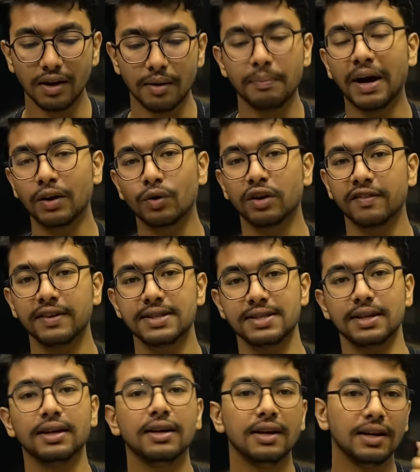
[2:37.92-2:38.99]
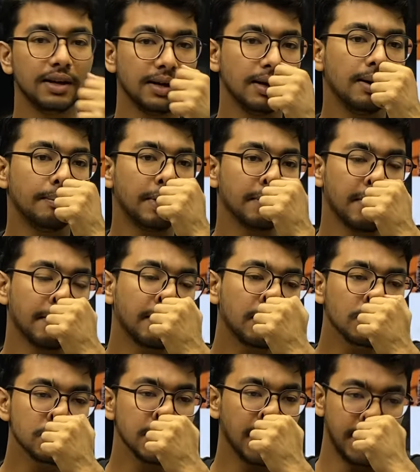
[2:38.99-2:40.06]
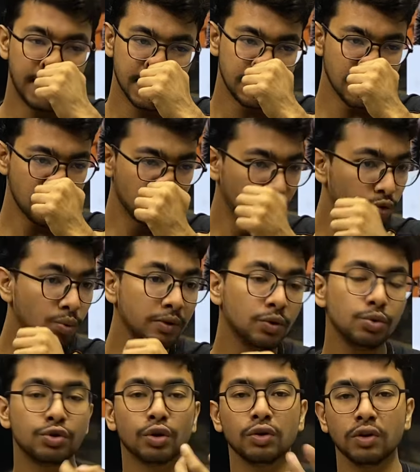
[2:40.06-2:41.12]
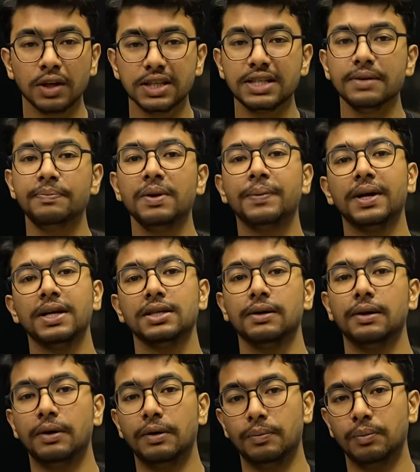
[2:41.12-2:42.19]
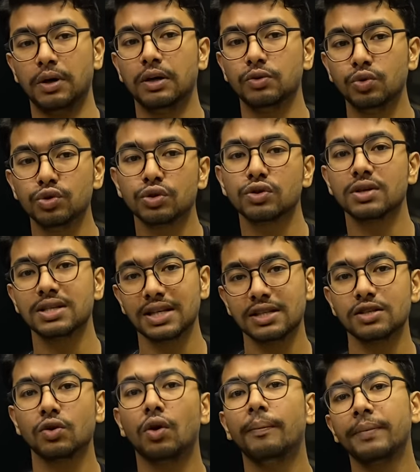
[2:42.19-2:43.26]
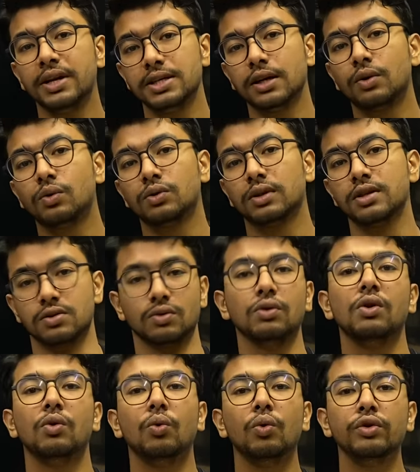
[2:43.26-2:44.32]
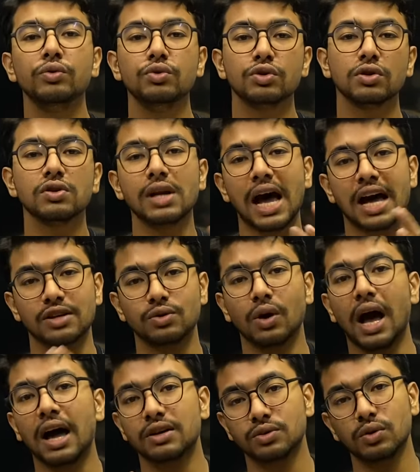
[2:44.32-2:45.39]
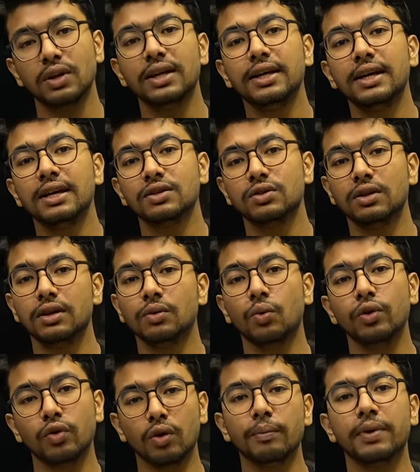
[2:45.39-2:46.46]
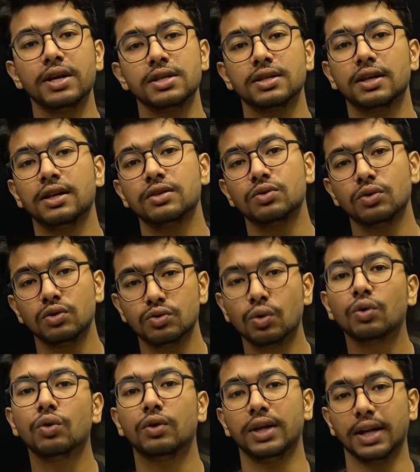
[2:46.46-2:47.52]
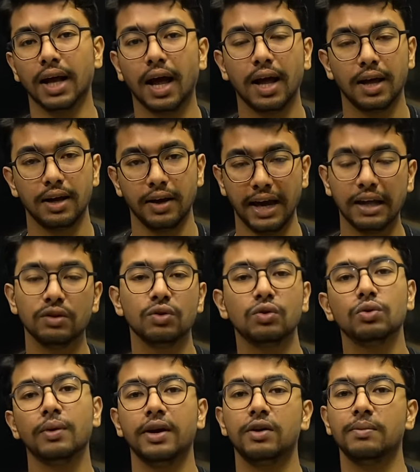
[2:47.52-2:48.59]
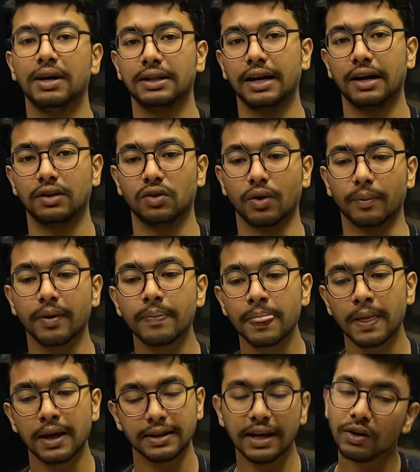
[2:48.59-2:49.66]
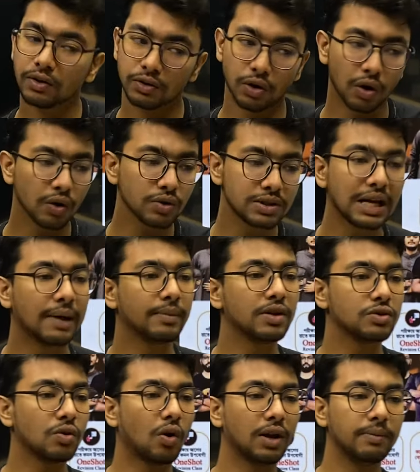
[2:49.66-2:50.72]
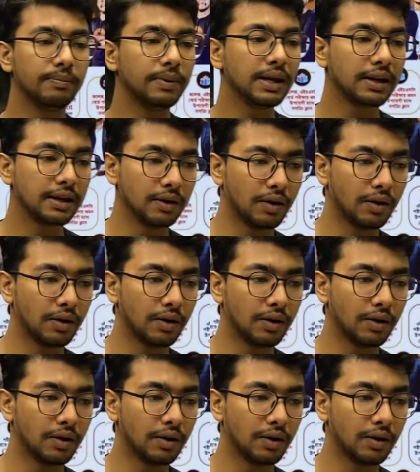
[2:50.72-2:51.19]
পার করে ফেলছি বাট ব্যাপারটা হচ্ছে এইটা যে আসলে তুমি দুশো জনের যে প্রিপারেশন দুশো জনের সাথে যে কম্পিটিশন করতেছো ওই দুশো জন আসলেই কি আসলে ওই কম্পিটিশনের জন্য যোগ্য কিনা এতটুকু একটু মাথায় রাখতে হবে দেখুন ধরো হচ্ছে আমি হচ্ছে অলিম্পিক